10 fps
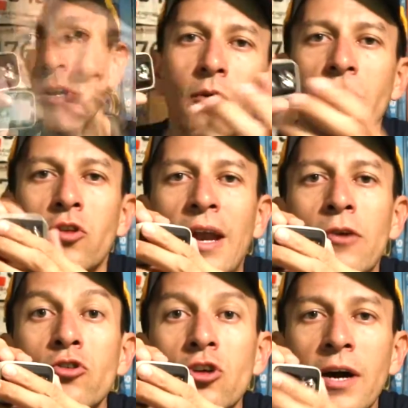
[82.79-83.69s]
En cuanto a la
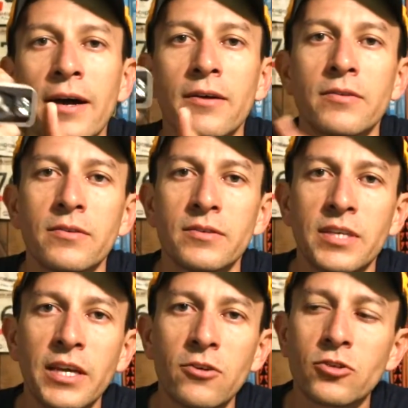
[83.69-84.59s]
luz roja,
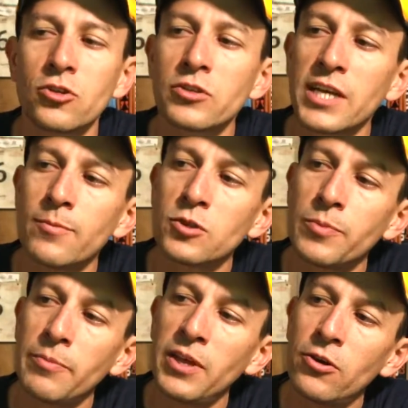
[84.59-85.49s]
si nosotros dejamos
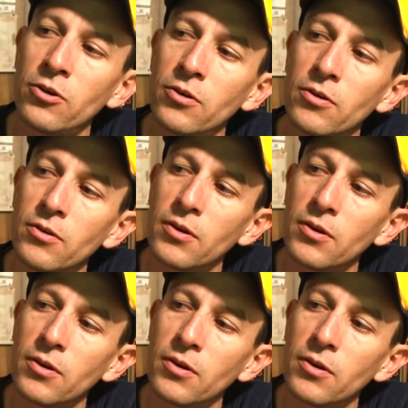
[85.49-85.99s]
oprimido,